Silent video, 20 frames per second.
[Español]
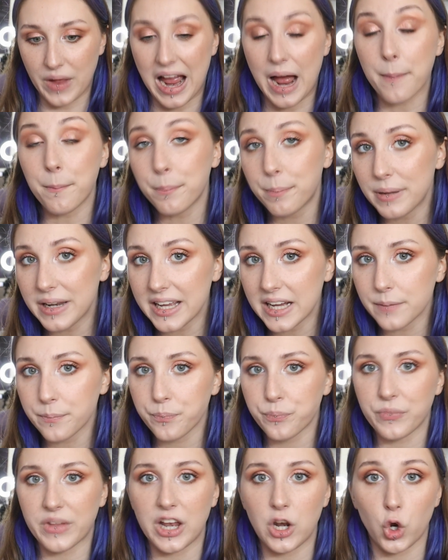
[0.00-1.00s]

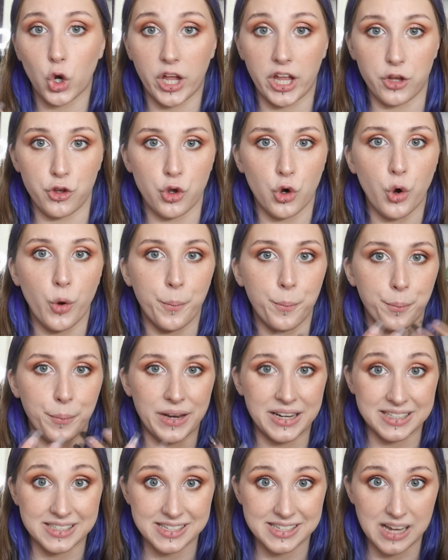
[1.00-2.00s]
amplia de lo que yo
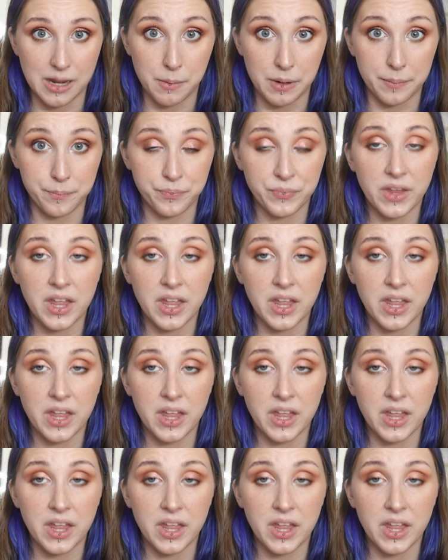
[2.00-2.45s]
pensaba.